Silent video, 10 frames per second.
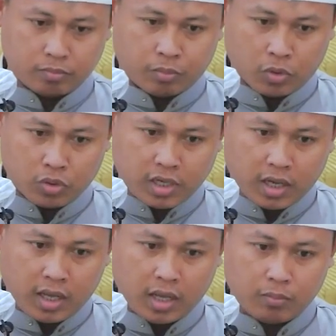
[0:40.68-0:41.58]

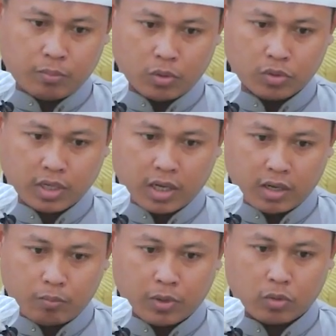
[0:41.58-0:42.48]
berusahalah
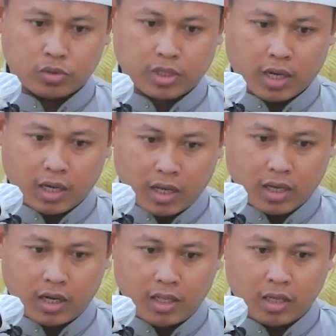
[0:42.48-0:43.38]
berusaha berusahalah
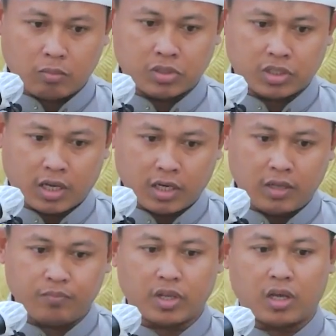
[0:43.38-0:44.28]
kalian
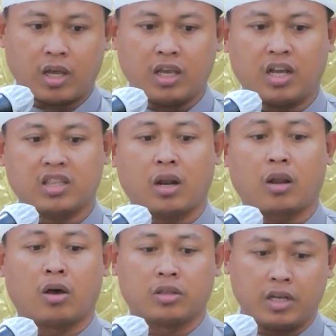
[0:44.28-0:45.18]
mencari Lailatul
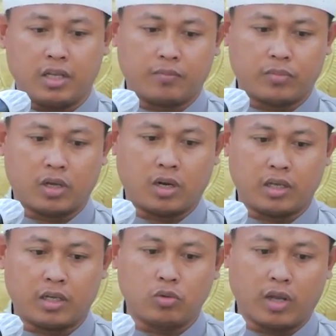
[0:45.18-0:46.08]
Qadri
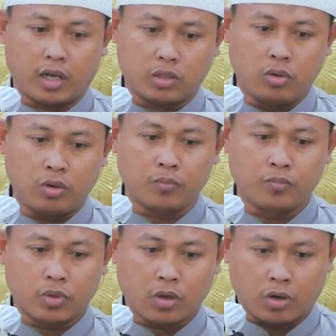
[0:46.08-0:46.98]
yaitu Lailatul
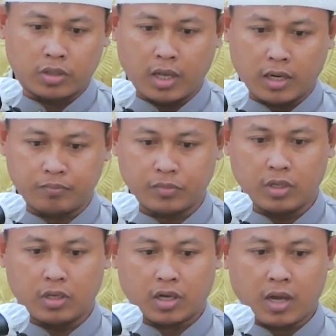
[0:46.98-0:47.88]
Qadar
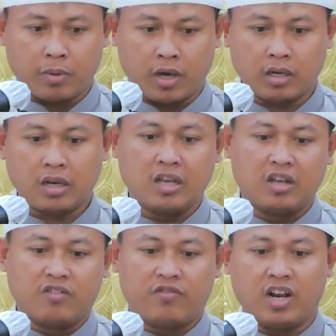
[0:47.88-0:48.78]
kapan
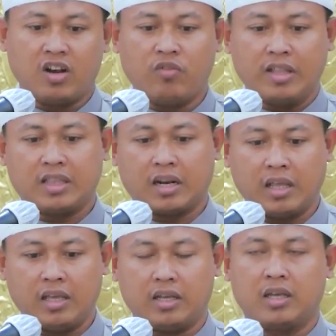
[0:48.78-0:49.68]
fil
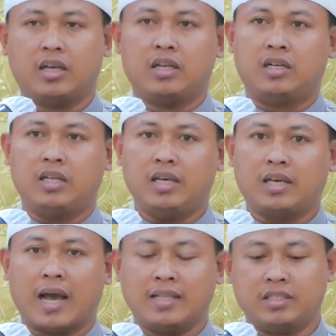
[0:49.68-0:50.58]
witri di
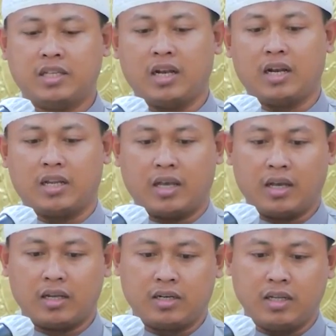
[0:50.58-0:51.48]
ganjil
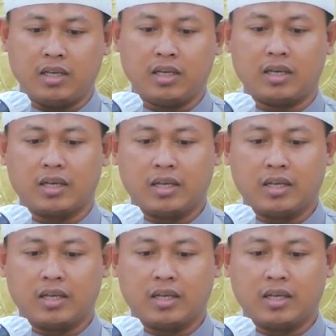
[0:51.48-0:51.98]
ya di